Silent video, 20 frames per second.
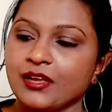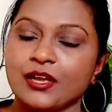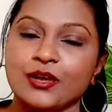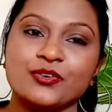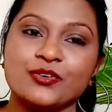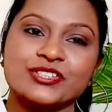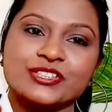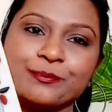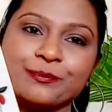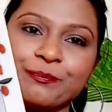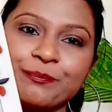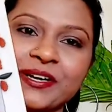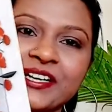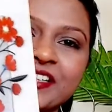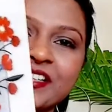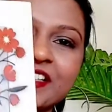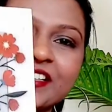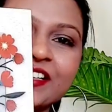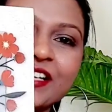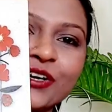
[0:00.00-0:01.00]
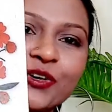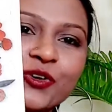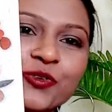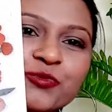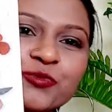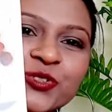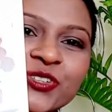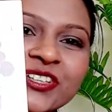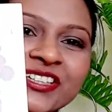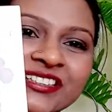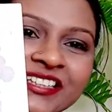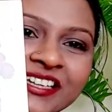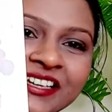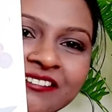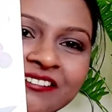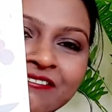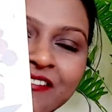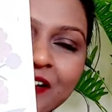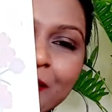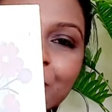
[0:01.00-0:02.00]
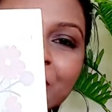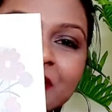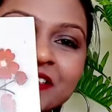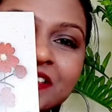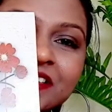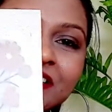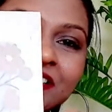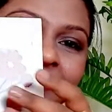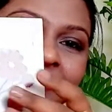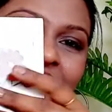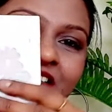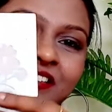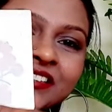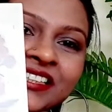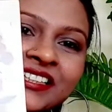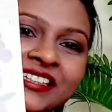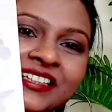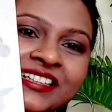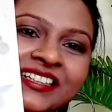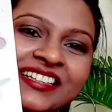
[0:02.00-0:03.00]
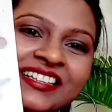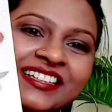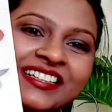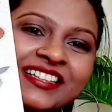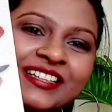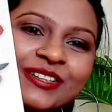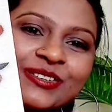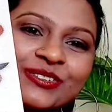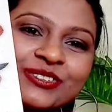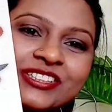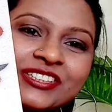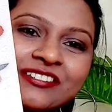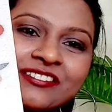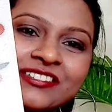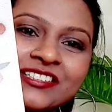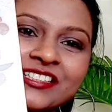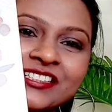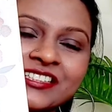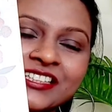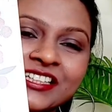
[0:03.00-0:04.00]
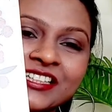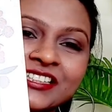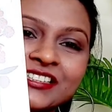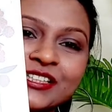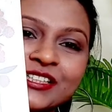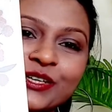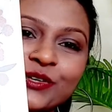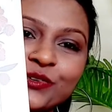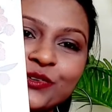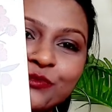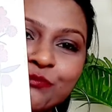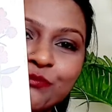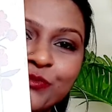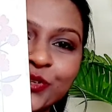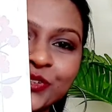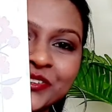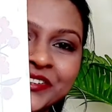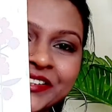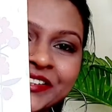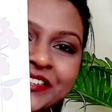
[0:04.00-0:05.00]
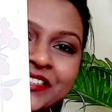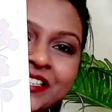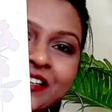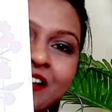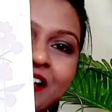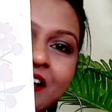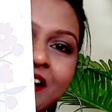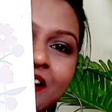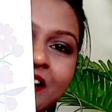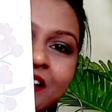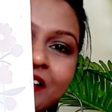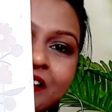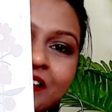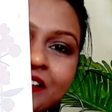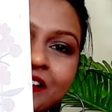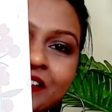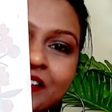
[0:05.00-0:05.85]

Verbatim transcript: और उसका प्रिंट कितना खूबसूरत है वाइब्रेंट कलर्स है उसके वजह से इसका लुक बहुत ही अच्छा आ रहा है